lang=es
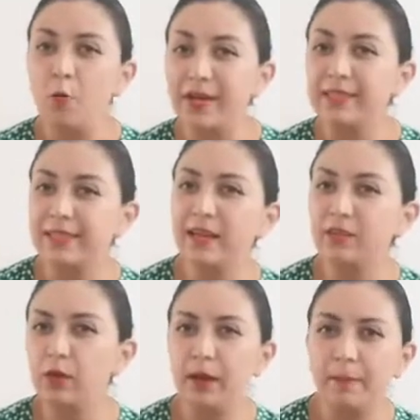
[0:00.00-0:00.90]
aunque
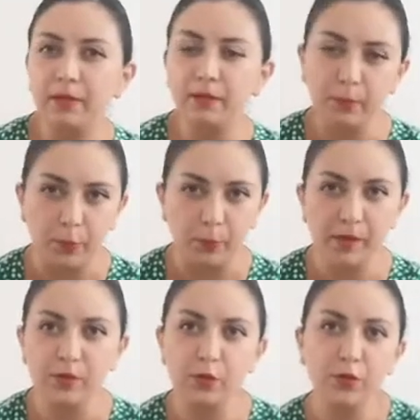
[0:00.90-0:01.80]
sea solamente por
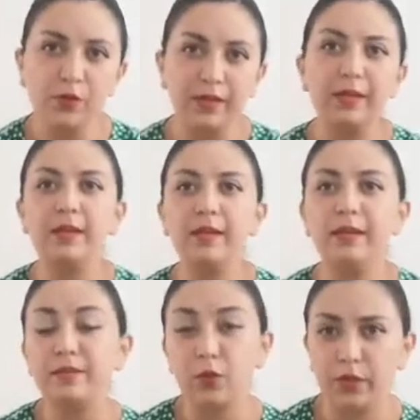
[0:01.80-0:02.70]
medio
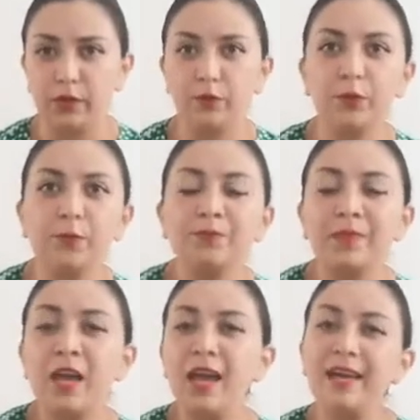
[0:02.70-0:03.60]
del sonido, ¿no?
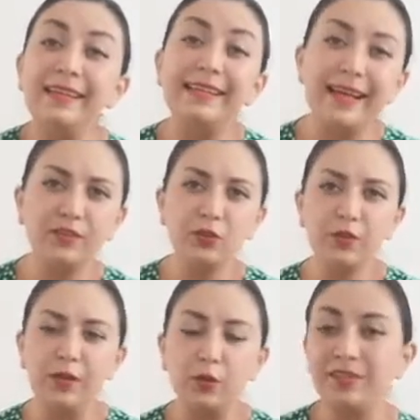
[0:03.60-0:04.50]
En el
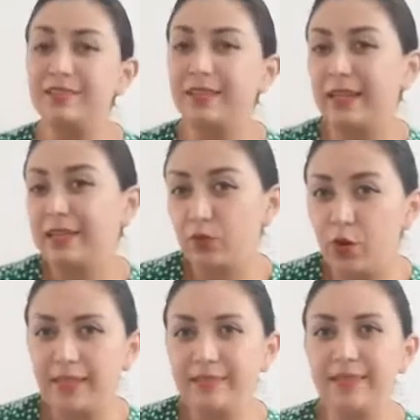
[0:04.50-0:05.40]
caso de los
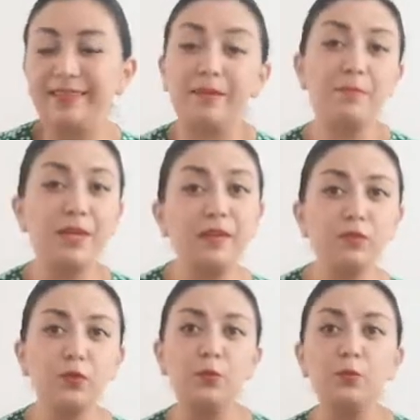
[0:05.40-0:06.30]
escritores que
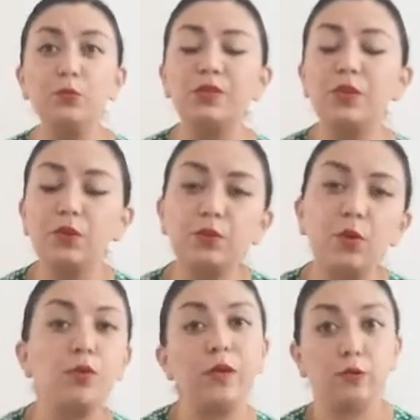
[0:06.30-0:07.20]
también son músicos
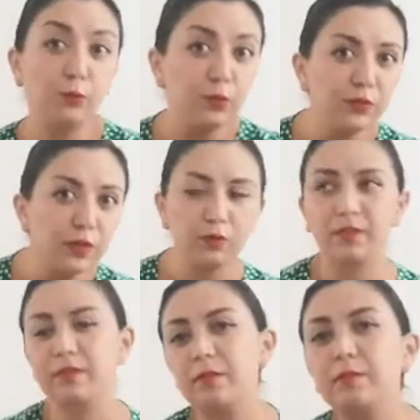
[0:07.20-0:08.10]
o de los músicos
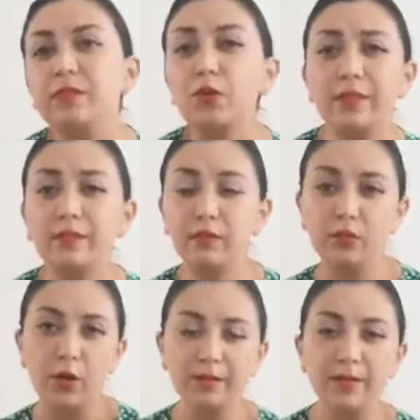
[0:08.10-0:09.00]
que también son
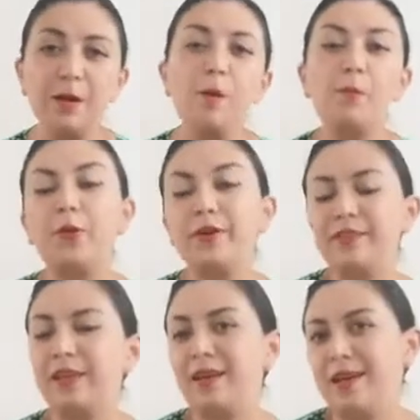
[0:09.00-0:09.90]
escritores,
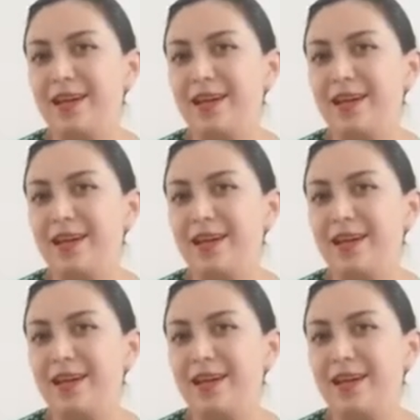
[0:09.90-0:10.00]
pues